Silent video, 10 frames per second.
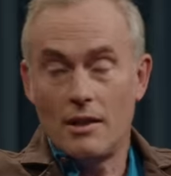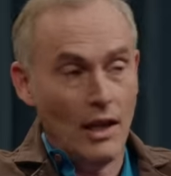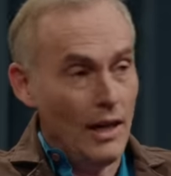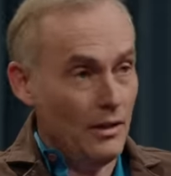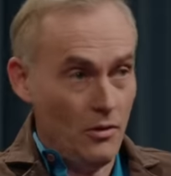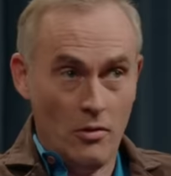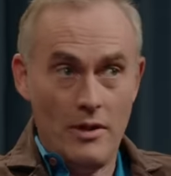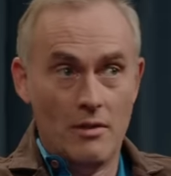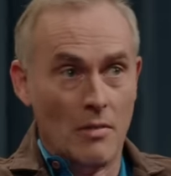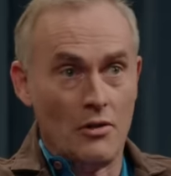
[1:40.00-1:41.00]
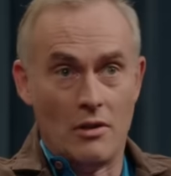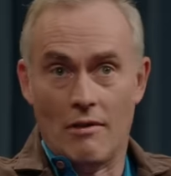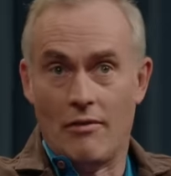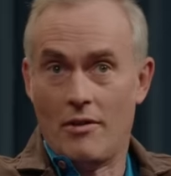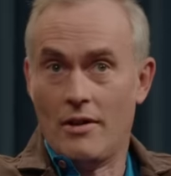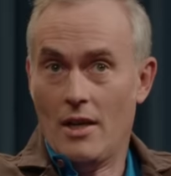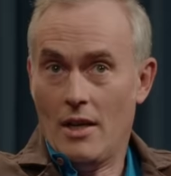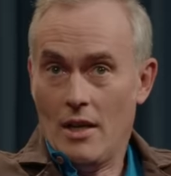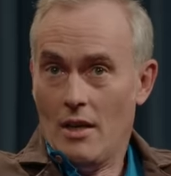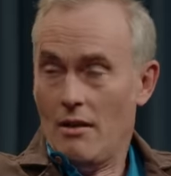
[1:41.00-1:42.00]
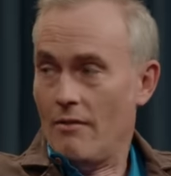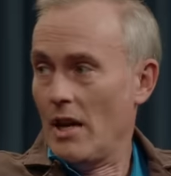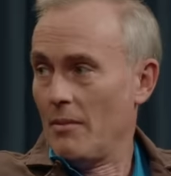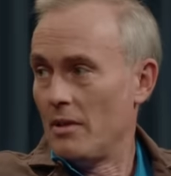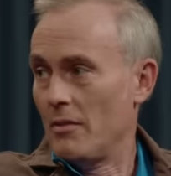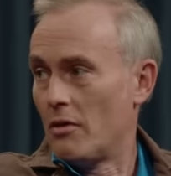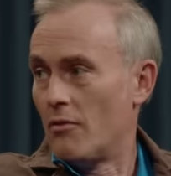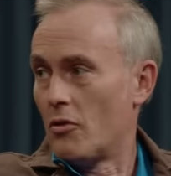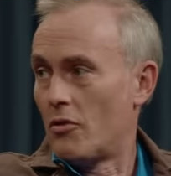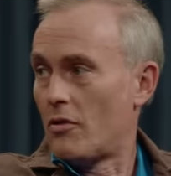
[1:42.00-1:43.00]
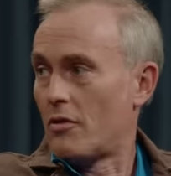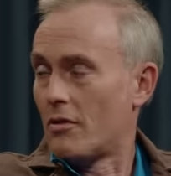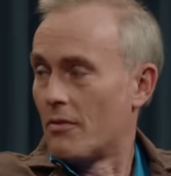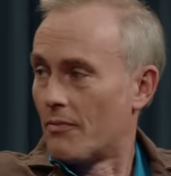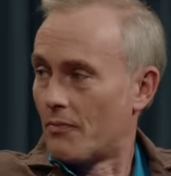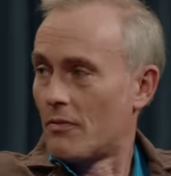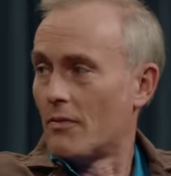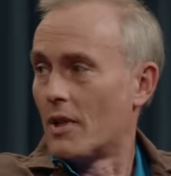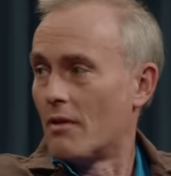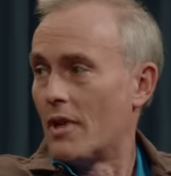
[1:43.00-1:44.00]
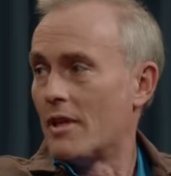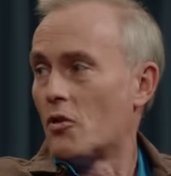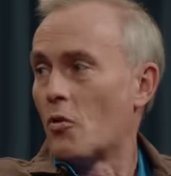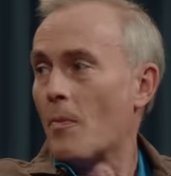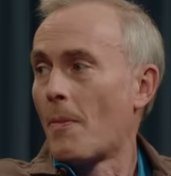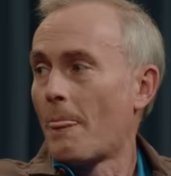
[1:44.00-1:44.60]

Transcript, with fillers: eine Turniermannschaft. Wir haben es immer gewusst. Weiter so.